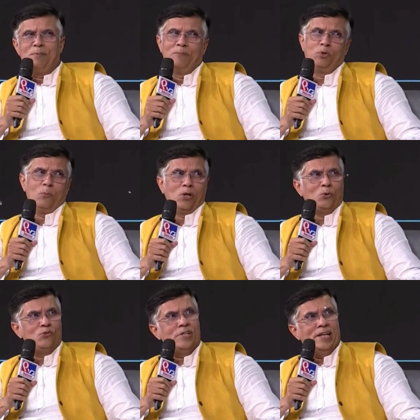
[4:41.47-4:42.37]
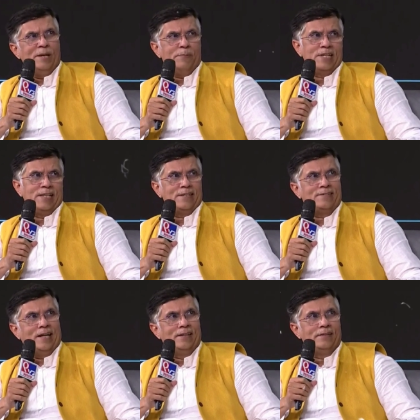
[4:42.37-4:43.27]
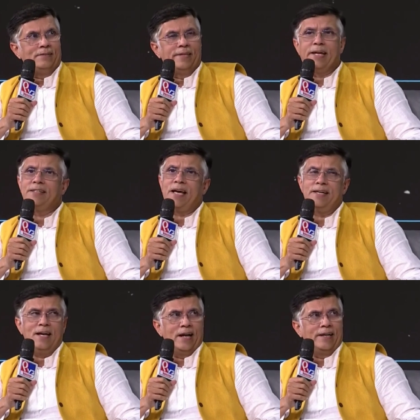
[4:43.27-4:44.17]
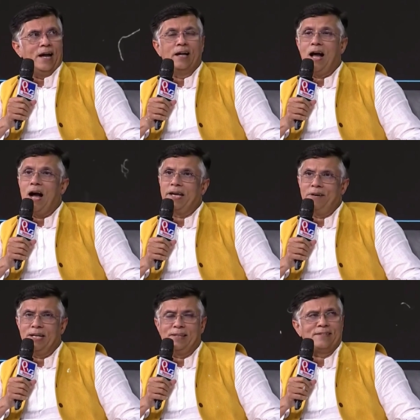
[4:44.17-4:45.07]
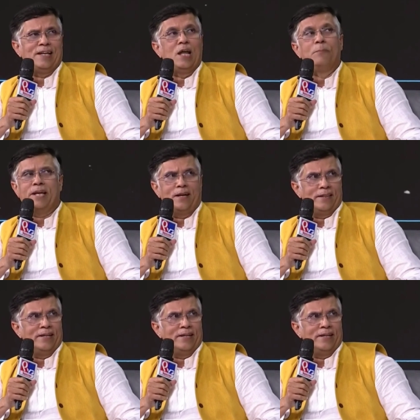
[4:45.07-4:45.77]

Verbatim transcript: हम तो बहुत कुछ सीख लिए पिछले दस साल देखे जाइए आगे वाले दस साल हम क्या करते